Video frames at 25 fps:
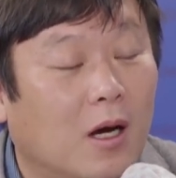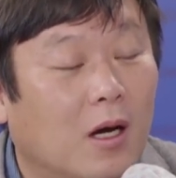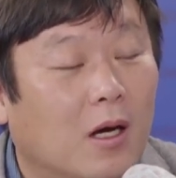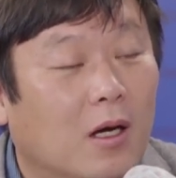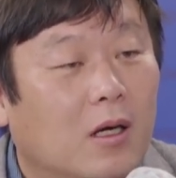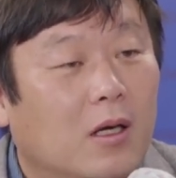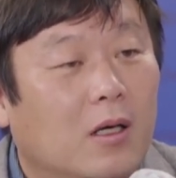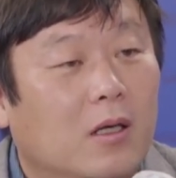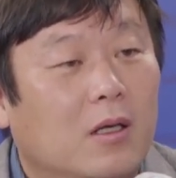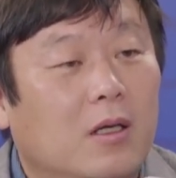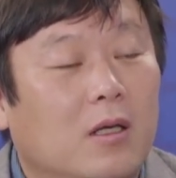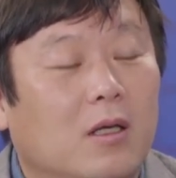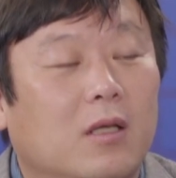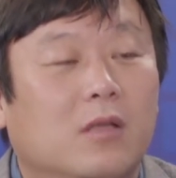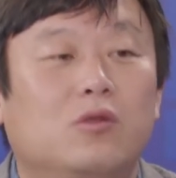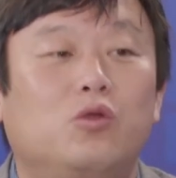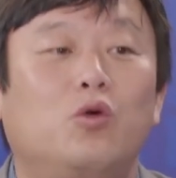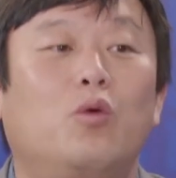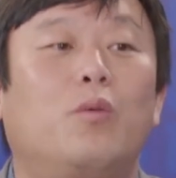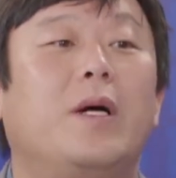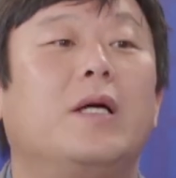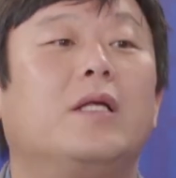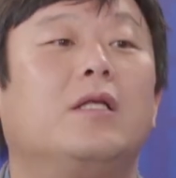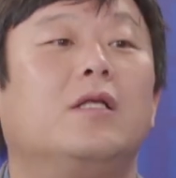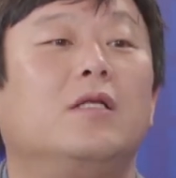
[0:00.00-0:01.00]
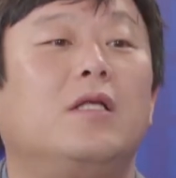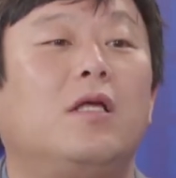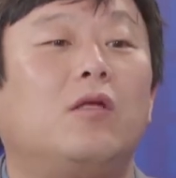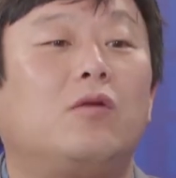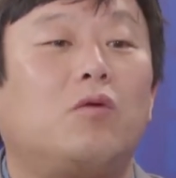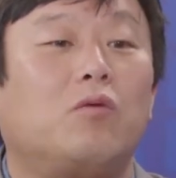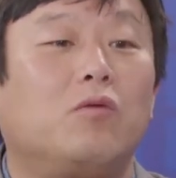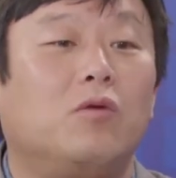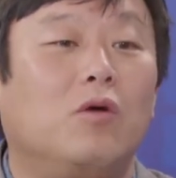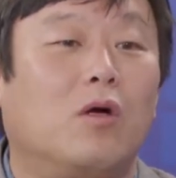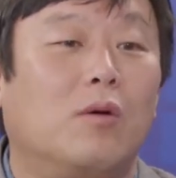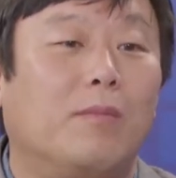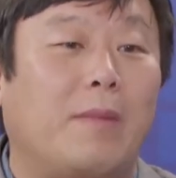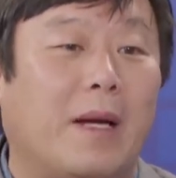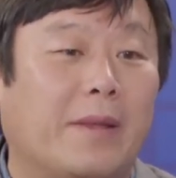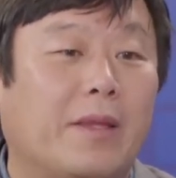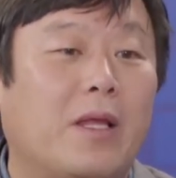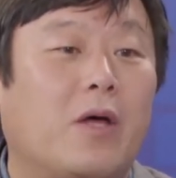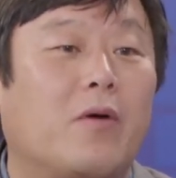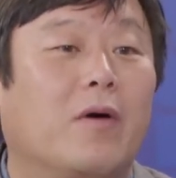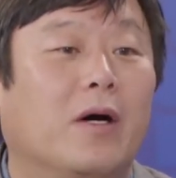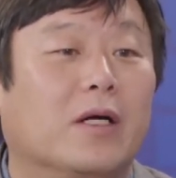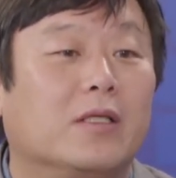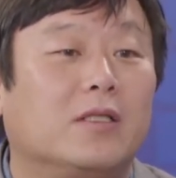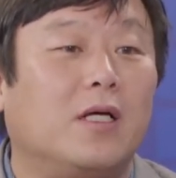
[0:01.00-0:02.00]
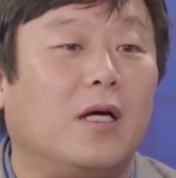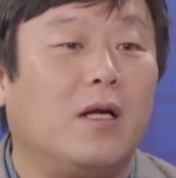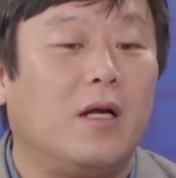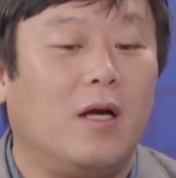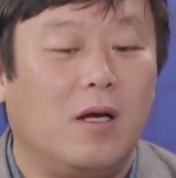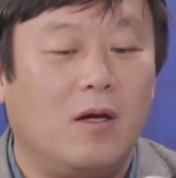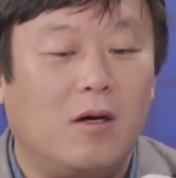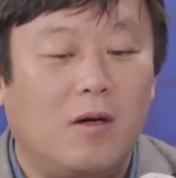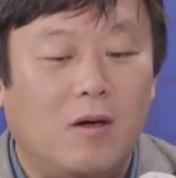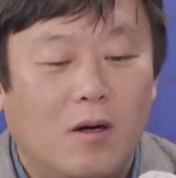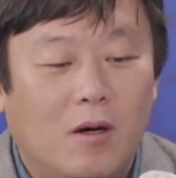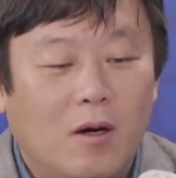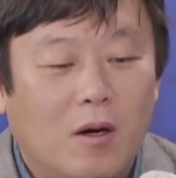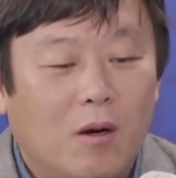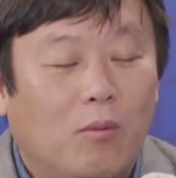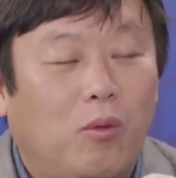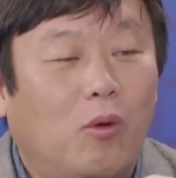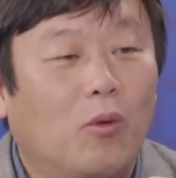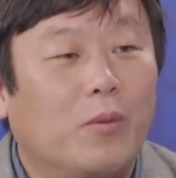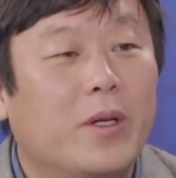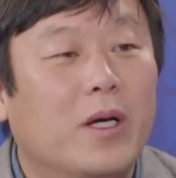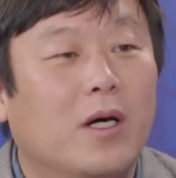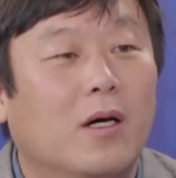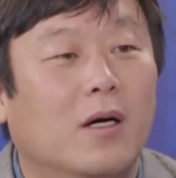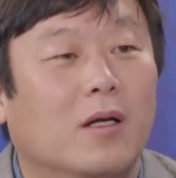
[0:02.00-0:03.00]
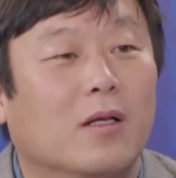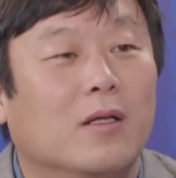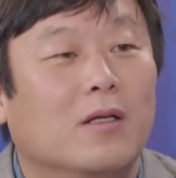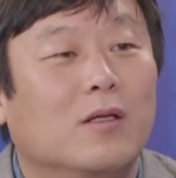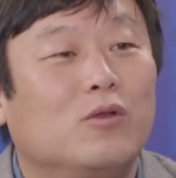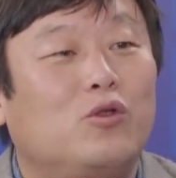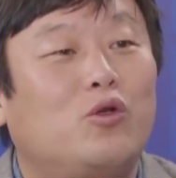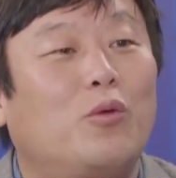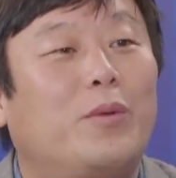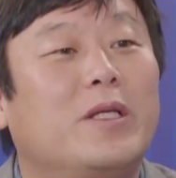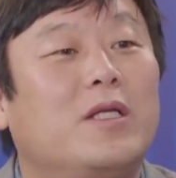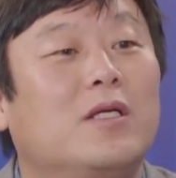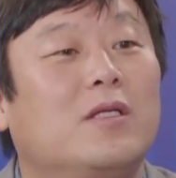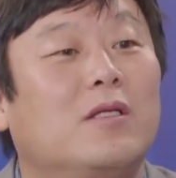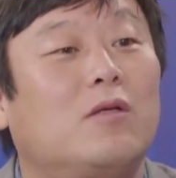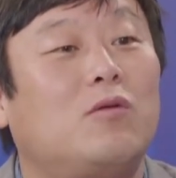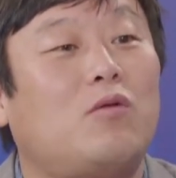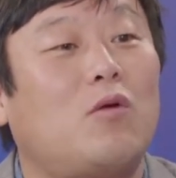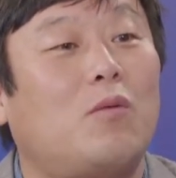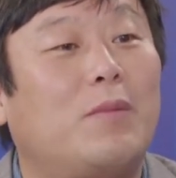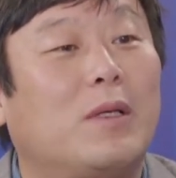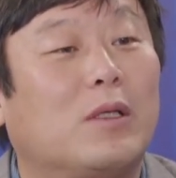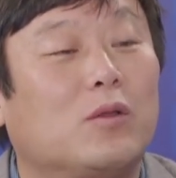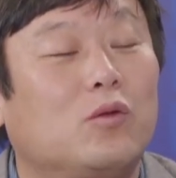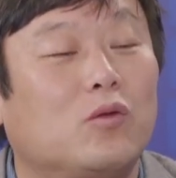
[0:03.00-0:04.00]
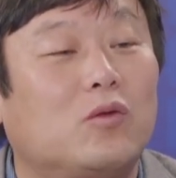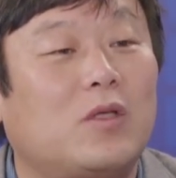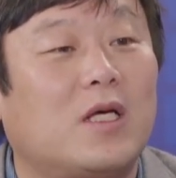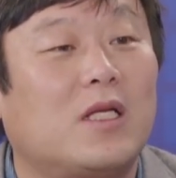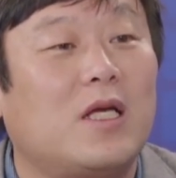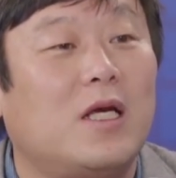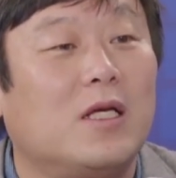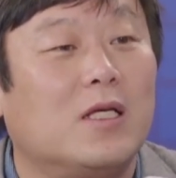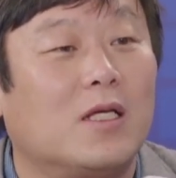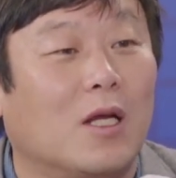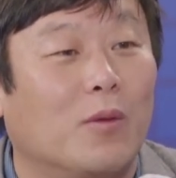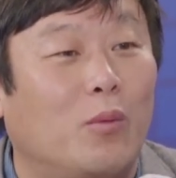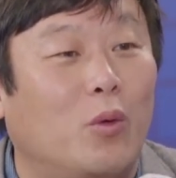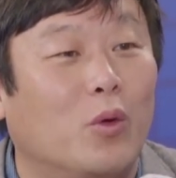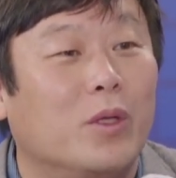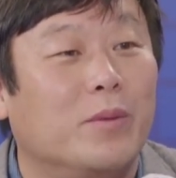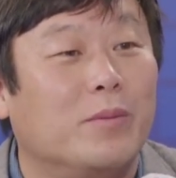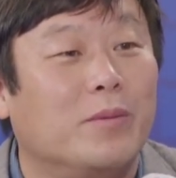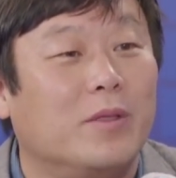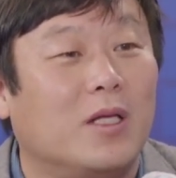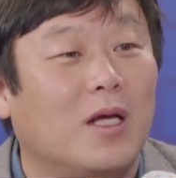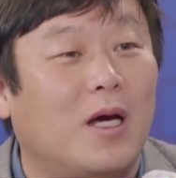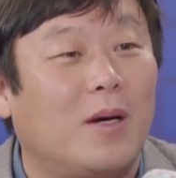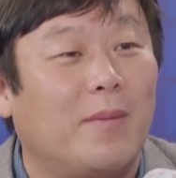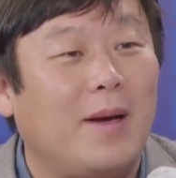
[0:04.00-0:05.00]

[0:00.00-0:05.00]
음. 조 바이든 대통령을 만나러 갔잖아요. 네. 보면 조 바이든 대통령 막 쫓아다니는 게 보입니다.